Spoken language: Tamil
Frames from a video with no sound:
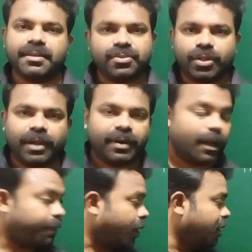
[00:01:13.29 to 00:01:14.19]
ஸோ தேவையில்லை
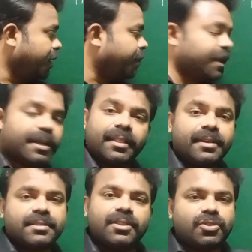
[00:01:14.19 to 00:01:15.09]
பாலிட்டி
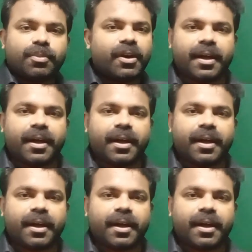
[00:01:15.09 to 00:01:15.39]
படிக்கிறதுக்கு சிந்து சமல்